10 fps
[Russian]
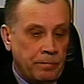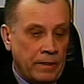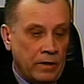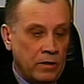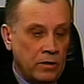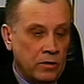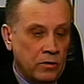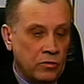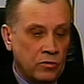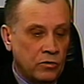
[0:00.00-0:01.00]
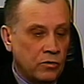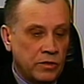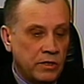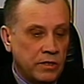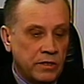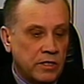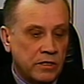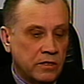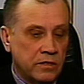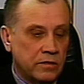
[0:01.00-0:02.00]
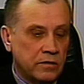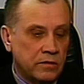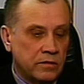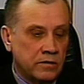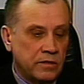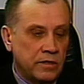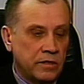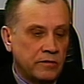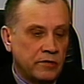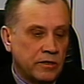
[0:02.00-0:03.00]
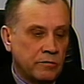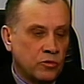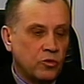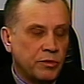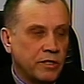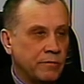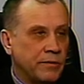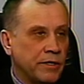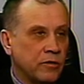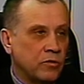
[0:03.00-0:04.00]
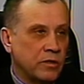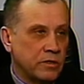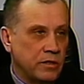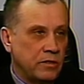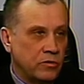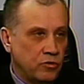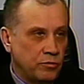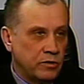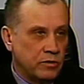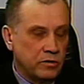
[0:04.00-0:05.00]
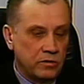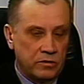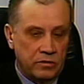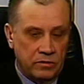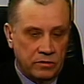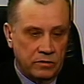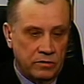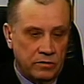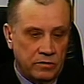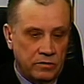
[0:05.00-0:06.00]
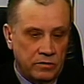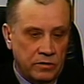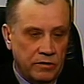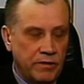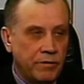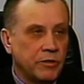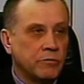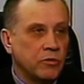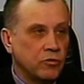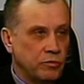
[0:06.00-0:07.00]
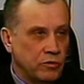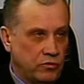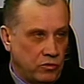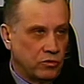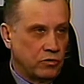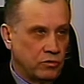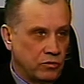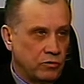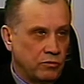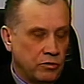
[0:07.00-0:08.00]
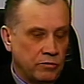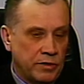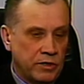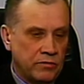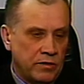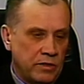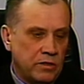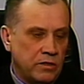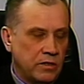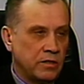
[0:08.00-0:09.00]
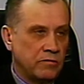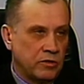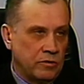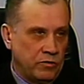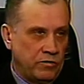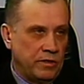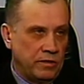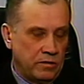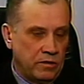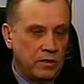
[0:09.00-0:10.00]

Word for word: Э, но дело даже, дело не в этом, купит Америка у нас или не купит. Э, со временем и купит все, что будем производить, я в этом уверен.